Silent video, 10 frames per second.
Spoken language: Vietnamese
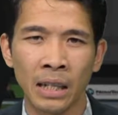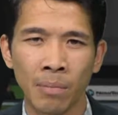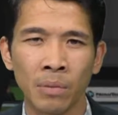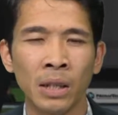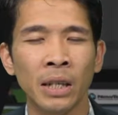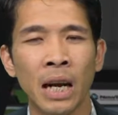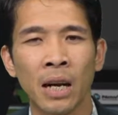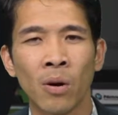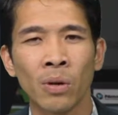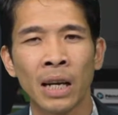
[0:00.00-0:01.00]
trăm người đã
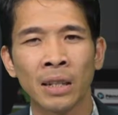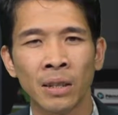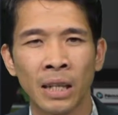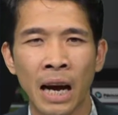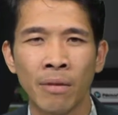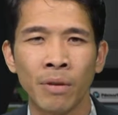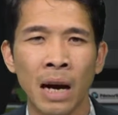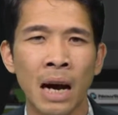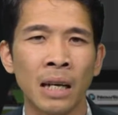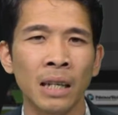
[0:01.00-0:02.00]
đổ ra từ trại
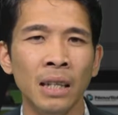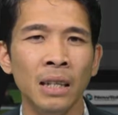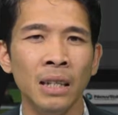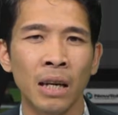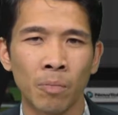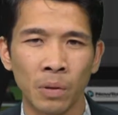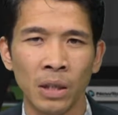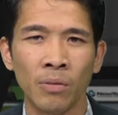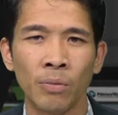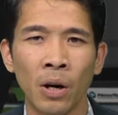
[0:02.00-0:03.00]
và đứng dọc
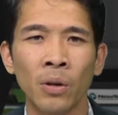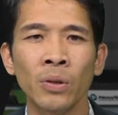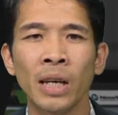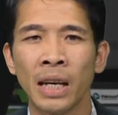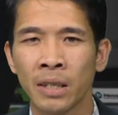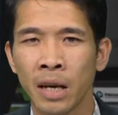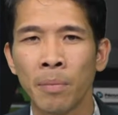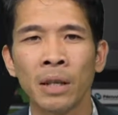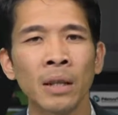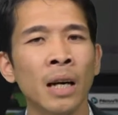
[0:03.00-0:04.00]
đường phố chờ xe
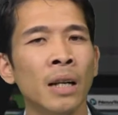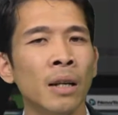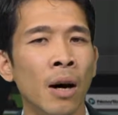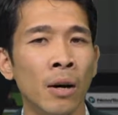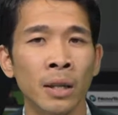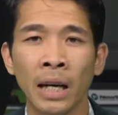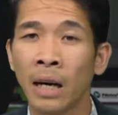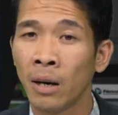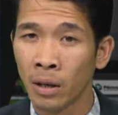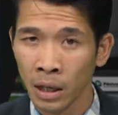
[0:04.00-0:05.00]
bus tới đón chở
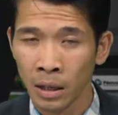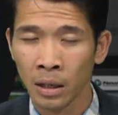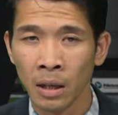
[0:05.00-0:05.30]
họ đi.